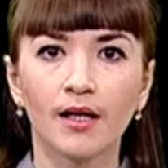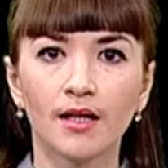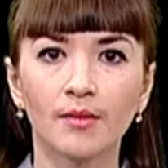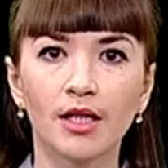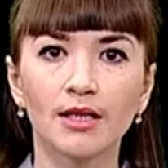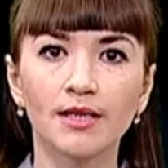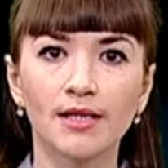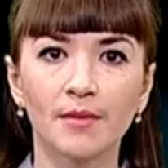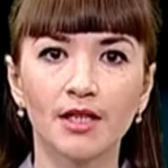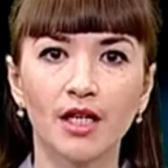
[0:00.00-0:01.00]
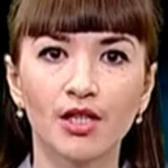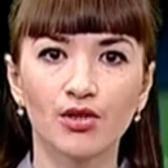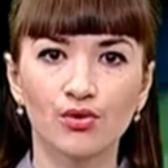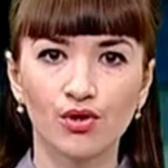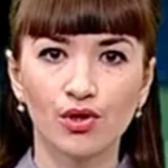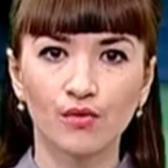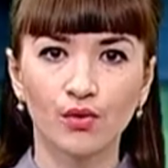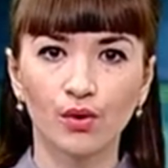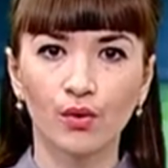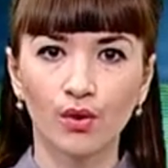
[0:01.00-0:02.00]
Для молодых семей также
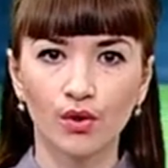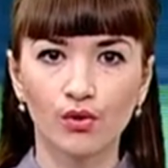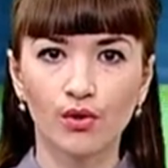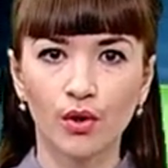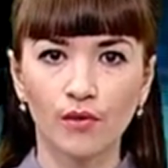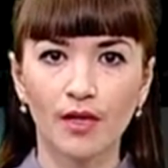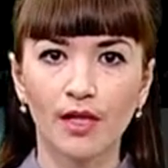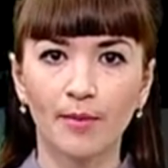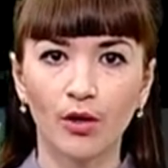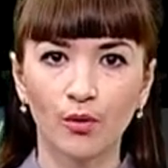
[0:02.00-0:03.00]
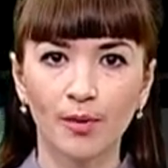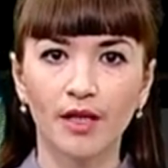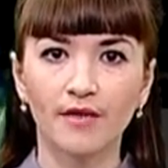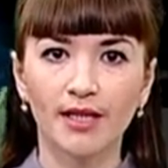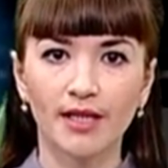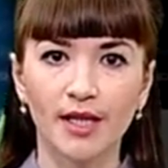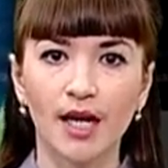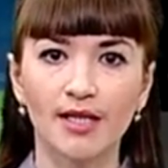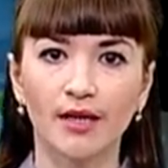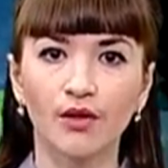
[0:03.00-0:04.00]
существуют льготные условия для покупки квартир.
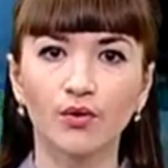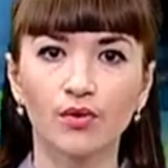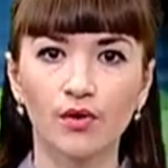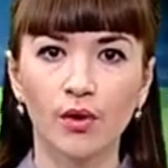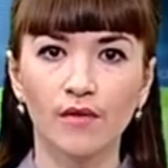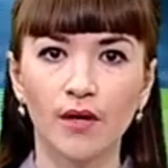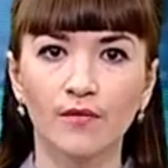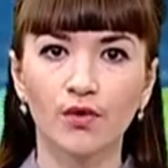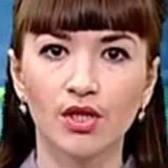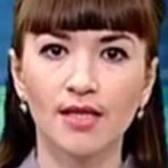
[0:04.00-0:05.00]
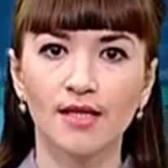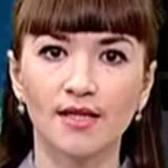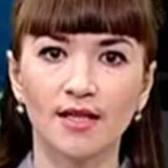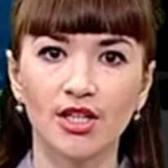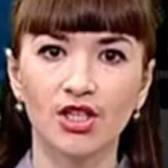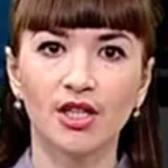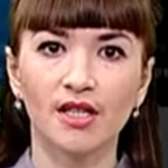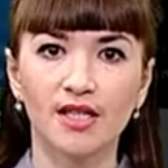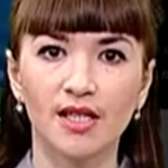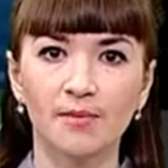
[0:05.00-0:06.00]
Основные условия – возраст не старше
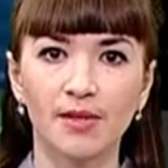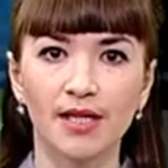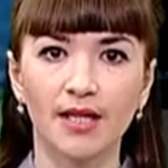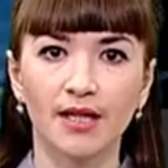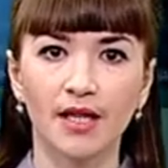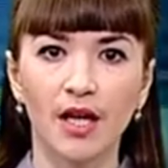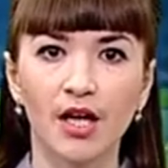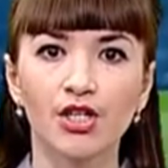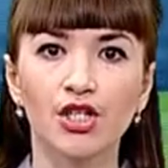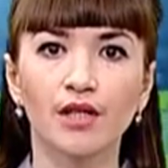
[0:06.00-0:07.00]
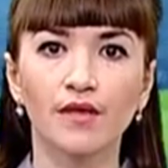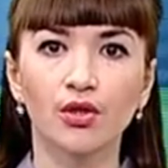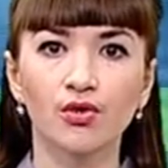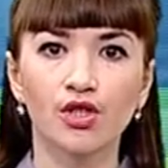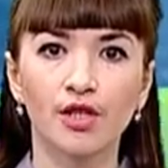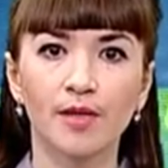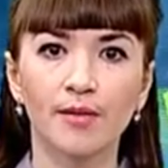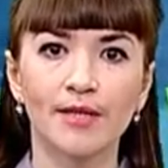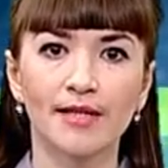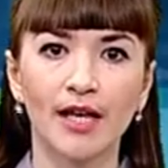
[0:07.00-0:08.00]
35 лет. Человек должен иметь
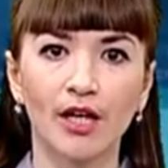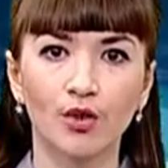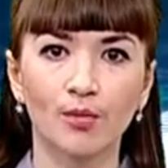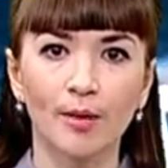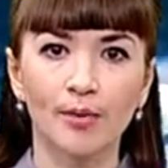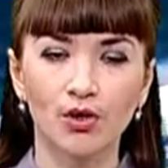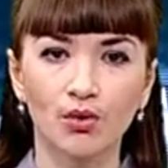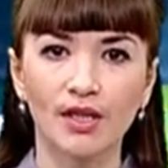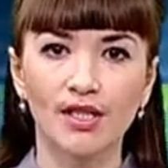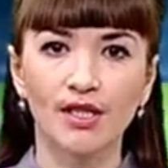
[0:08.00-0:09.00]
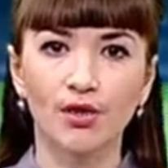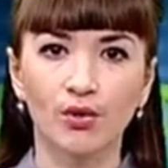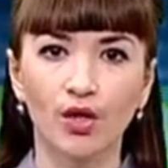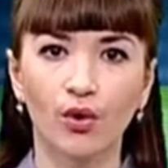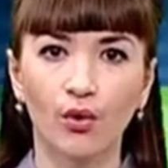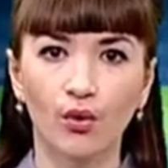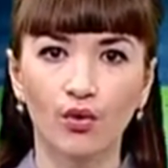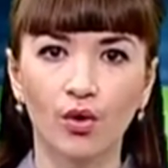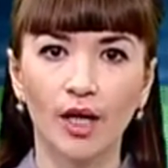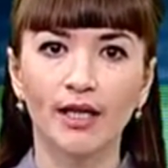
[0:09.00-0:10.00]
постоянную прописку на территории
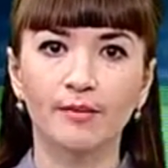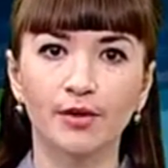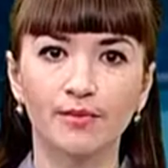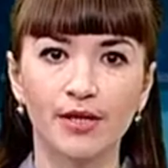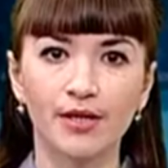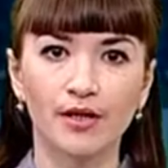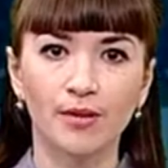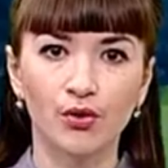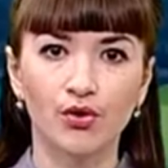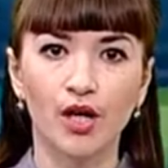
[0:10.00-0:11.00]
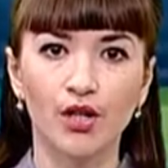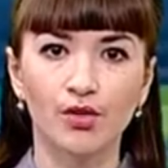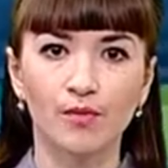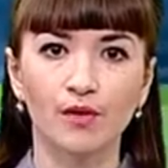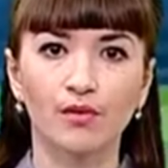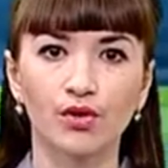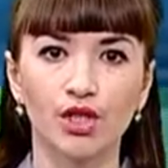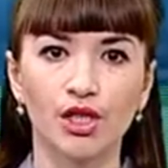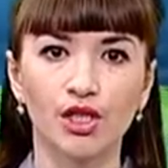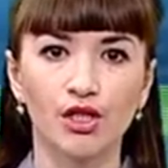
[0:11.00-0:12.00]
округа и быть признанным нуждающимся в
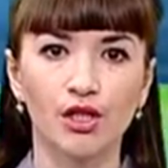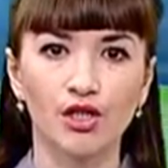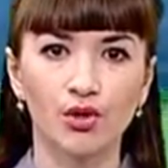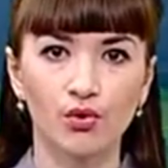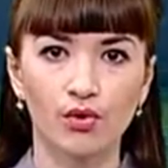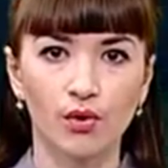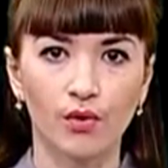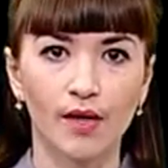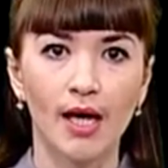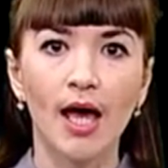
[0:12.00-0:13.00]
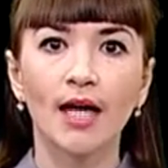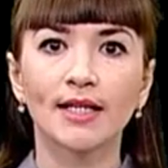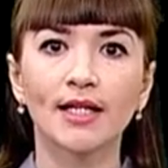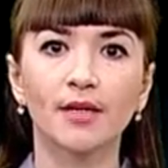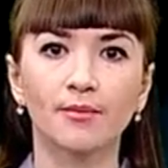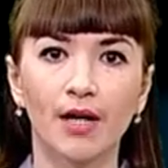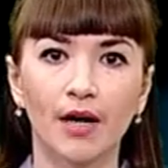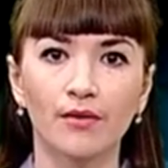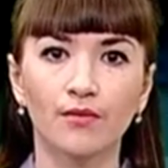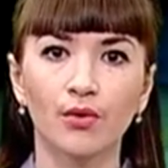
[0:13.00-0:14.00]
улучшении жилищных условий. Таким
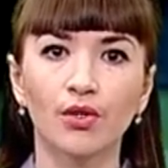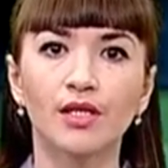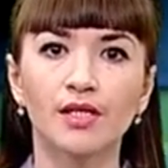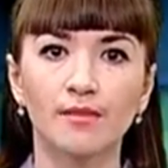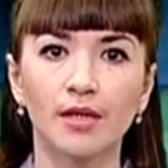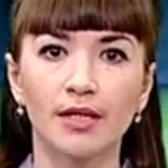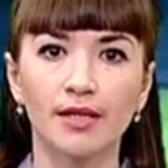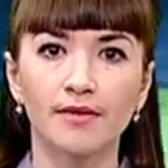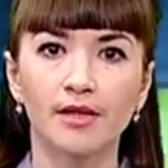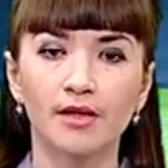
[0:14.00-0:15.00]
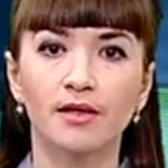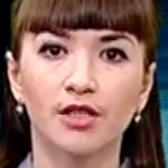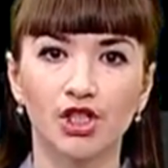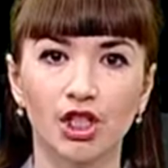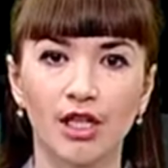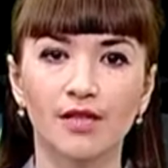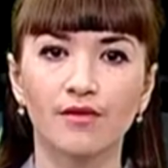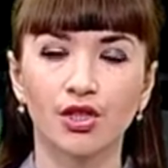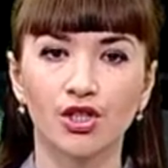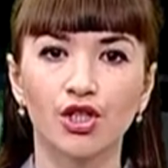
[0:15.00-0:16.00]
правом в городе Семилиственниц, начиная с
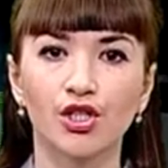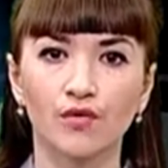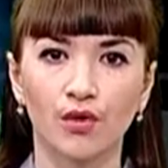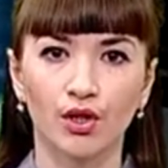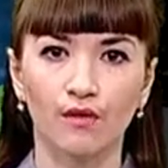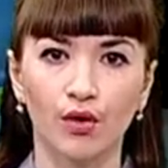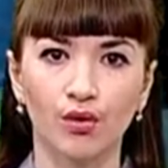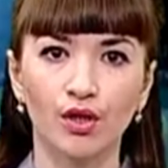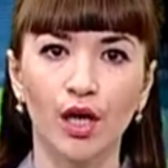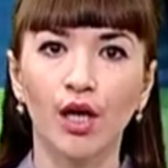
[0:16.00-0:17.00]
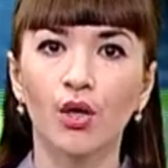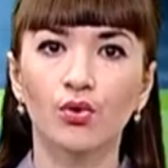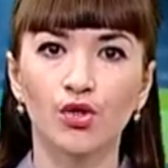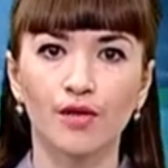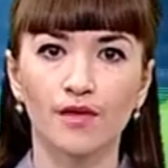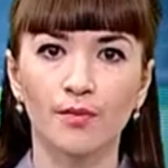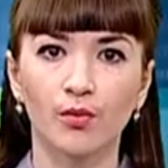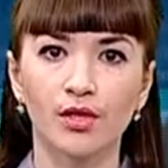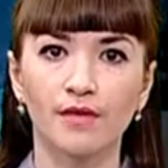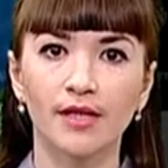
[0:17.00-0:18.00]
2004 года, уже
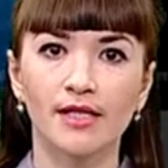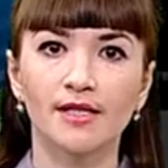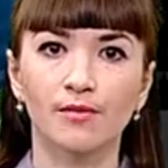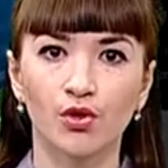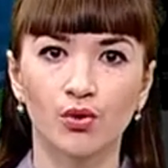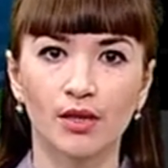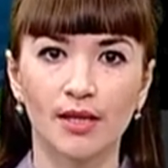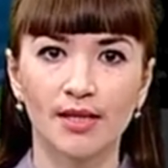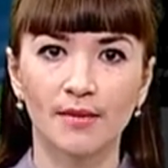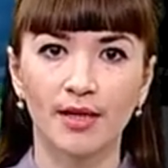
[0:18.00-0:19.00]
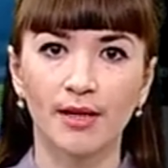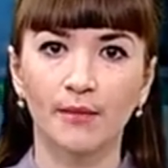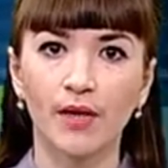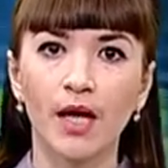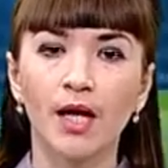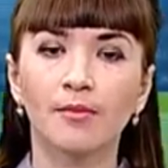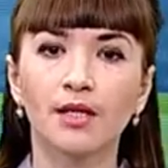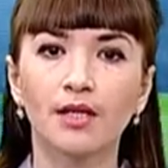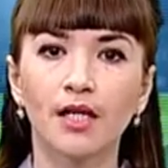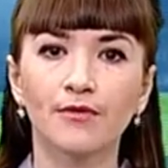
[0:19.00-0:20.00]
воспользовались 703 семьи.
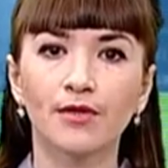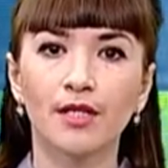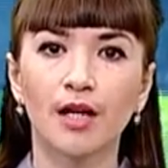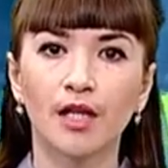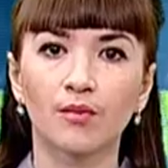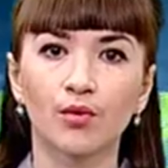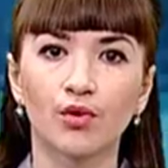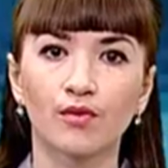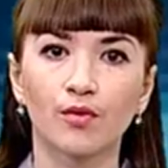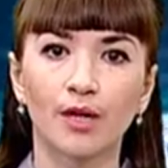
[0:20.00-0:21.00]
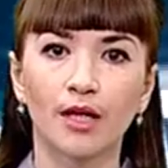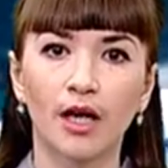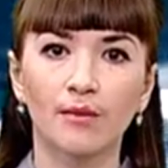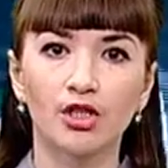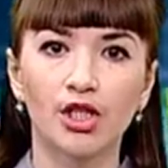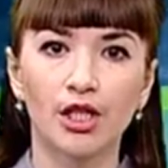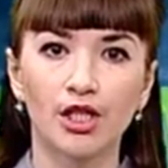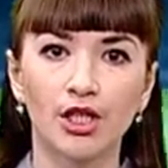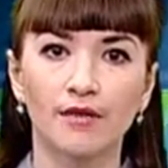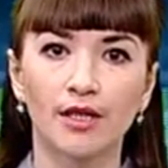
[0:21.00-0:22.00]
Благодаря федеральному уровню программы
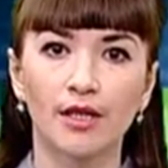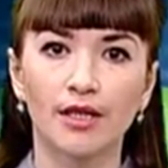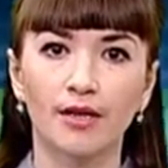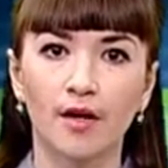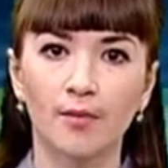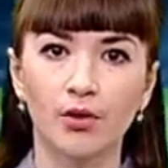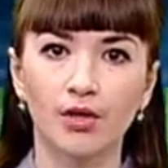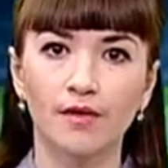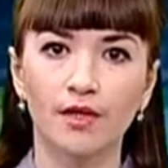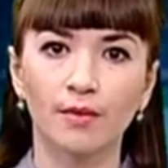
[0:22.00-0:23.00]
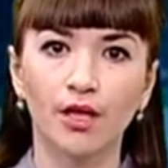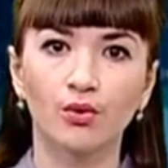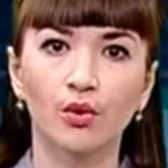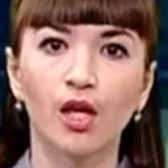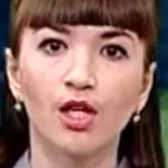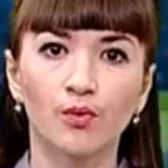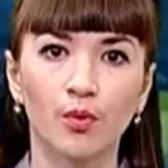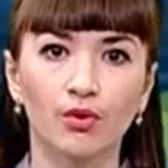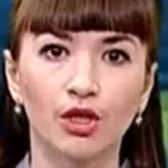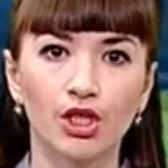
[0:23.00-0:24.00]
жилища квартирный вопрос в этом году
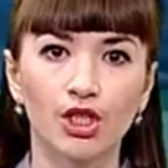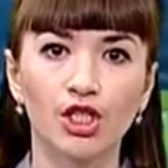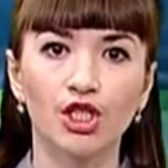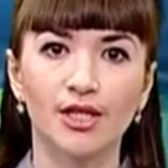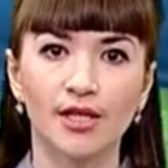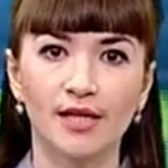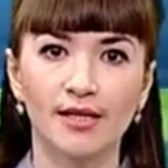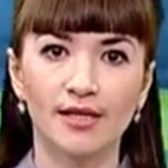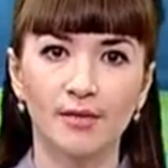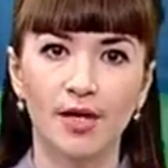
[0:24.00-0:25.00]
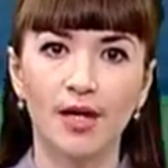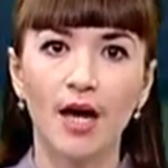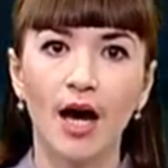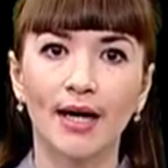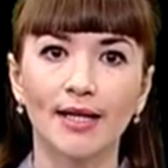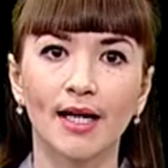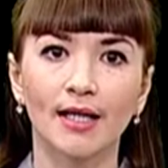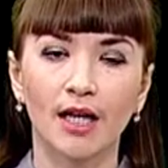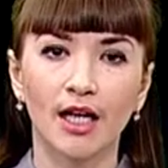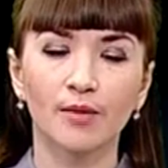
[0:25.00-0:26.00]
смогут решить 16 семей, а
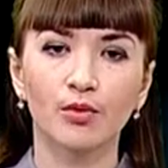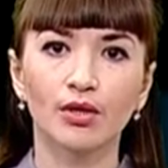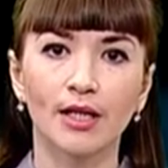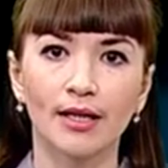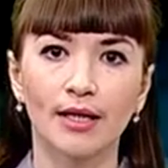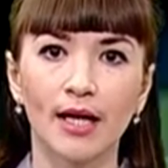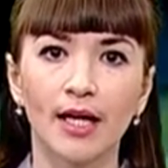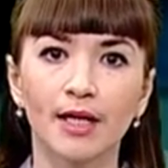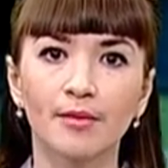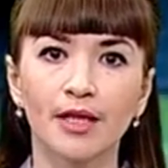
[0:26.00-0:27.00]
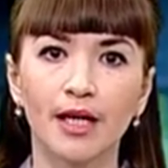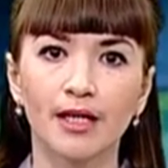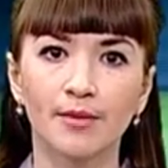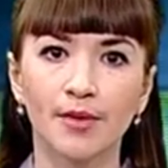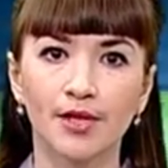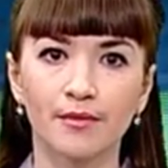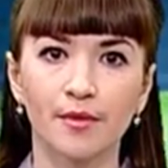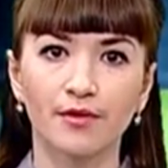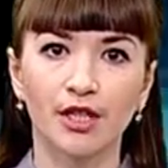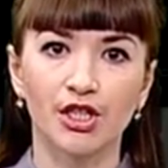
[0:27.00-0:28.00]
региональному – 3. Именно они первыми
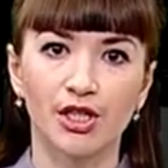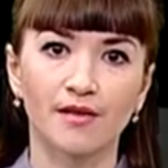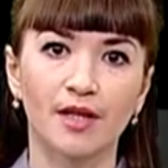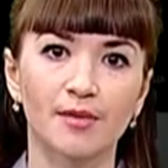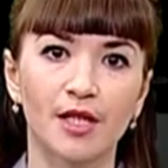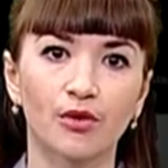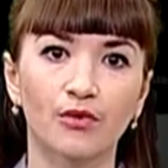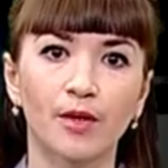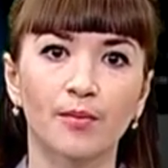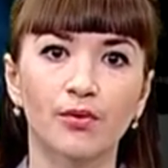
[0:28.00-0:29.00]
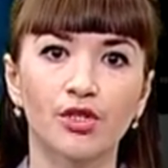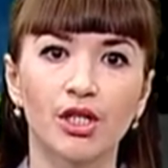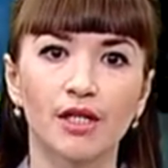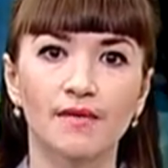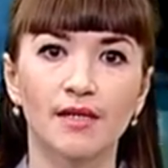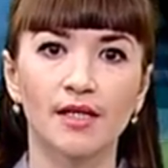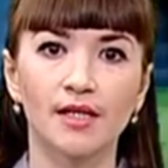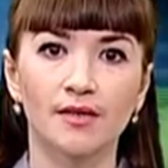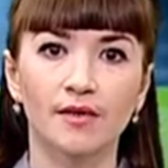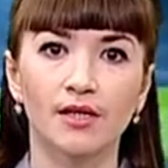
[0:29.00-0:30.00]
в торжественной обстановке получили
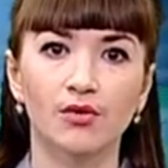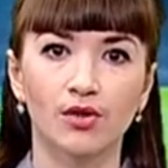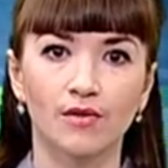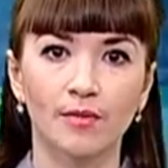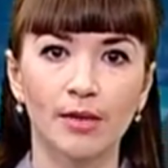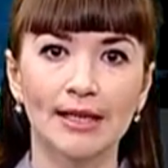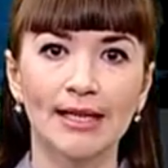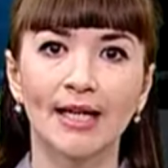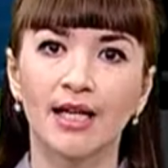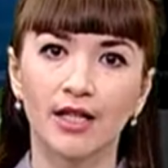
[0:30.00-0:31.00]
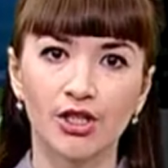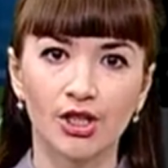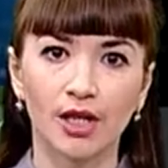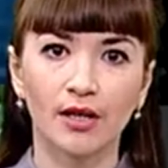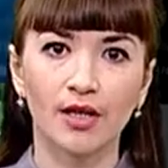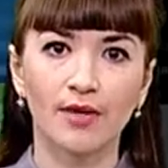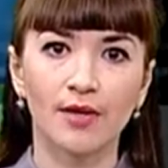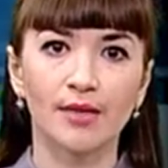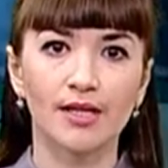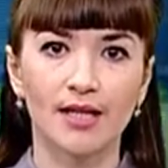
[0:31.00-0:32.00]
свидетельство на на соцвыплаты лично от главы
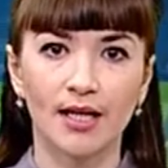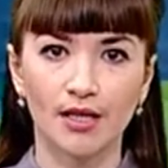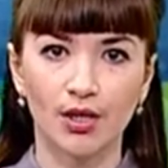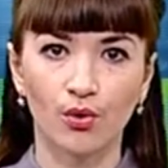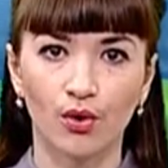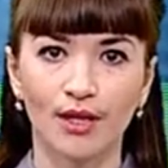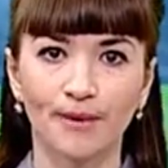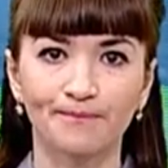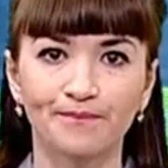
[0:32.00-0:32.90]
администрации города.